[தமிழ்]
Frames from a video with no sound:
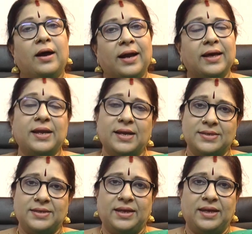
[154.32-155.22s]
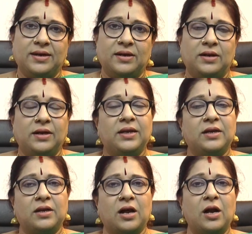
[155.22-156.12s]
கடகராசினியர்கள் இன்று
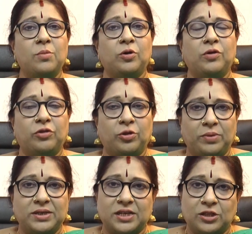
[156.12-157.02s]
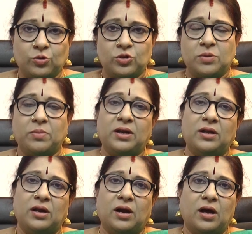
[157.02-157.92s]
இந்த நாள் முழுவதுமே சந்தோஷமான
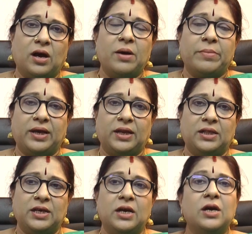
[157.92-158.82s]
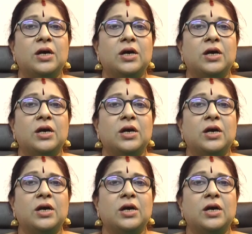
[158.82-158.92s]
நாளாக அமைகிறது